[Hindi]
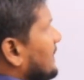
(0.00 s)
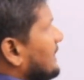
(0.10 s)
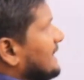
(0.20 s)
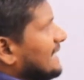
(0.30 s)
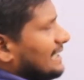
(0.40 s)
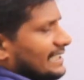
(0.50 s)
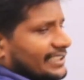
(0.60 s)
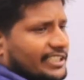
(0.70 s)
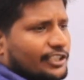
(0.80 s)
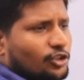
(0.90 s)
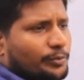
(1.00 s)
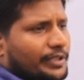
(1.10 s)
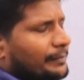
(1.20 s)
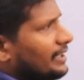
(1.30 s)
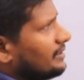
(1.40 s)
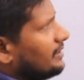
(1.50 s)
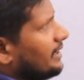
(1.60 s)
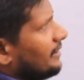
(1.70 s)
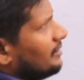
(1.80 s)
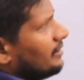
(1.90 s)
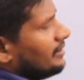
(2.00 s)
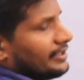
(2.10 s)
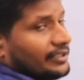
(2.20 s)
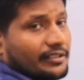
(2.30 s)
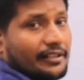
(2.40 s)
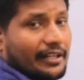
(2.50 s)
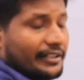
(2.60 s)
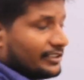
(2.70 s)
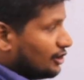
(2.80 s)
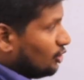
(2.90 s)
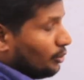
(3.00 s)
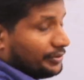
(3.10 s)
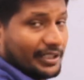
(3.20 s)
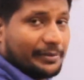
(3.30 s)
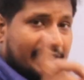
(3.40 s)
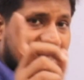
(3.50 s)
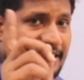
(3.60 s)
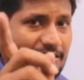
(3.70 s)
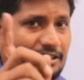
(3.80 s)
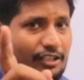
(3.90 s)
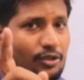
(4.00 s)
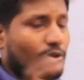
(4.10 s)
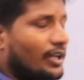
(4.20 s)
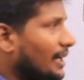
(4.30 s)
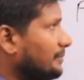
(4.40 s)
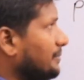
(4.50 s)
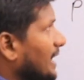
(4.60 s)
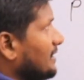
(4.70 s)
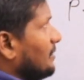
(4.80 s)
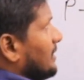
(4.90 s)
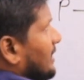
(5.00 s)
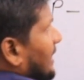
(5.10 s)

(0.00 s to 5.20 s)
ये किसके क्यूब के पास है क्यूब सभी याद कर लो अब आज हम बताया दे